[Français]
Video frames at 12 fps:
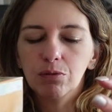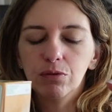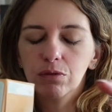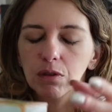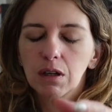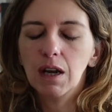
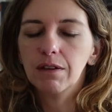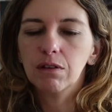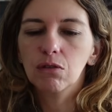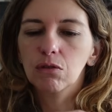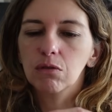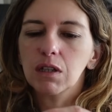plus la
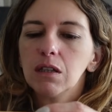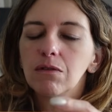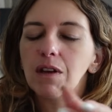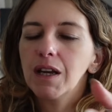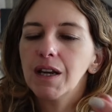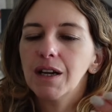saison
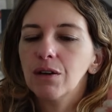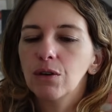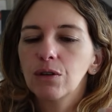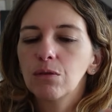hiver,